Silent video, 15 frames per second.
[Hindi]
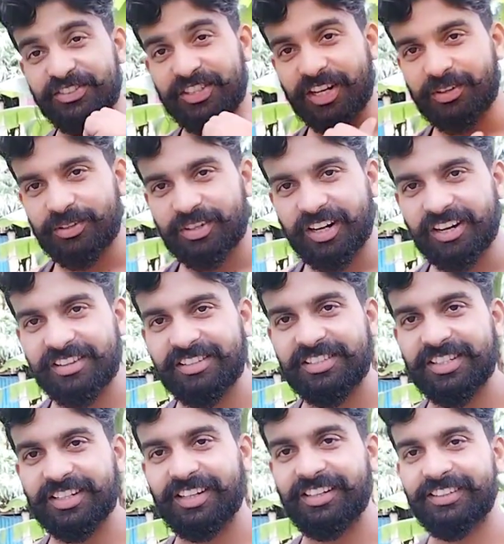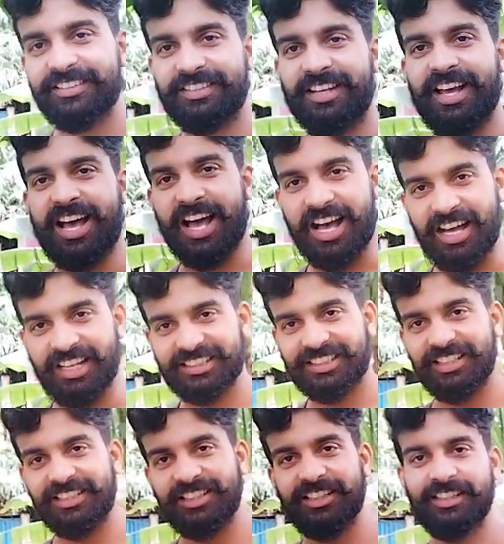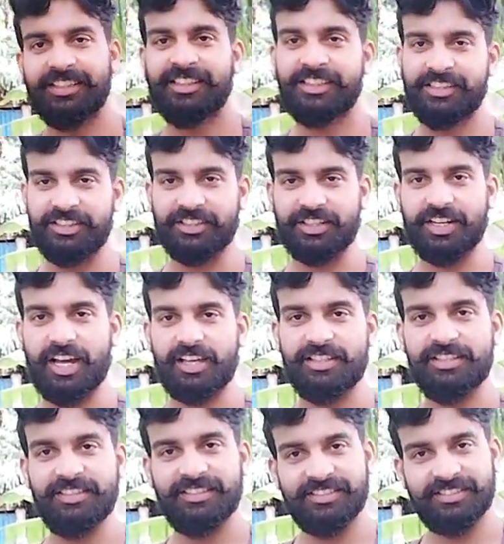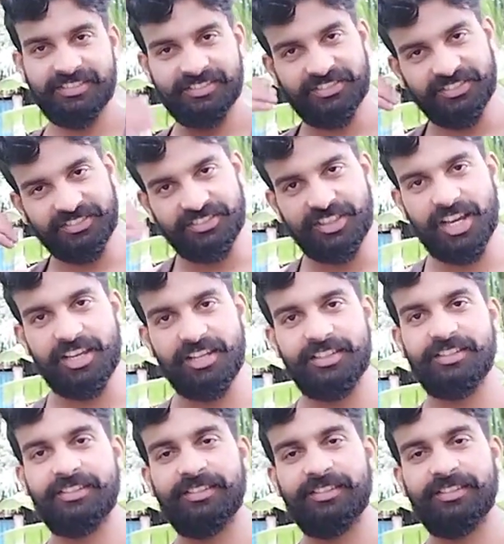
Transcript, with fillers: ज़रूर कर दीजिएगा आज के लिए इतना ही जय हिंद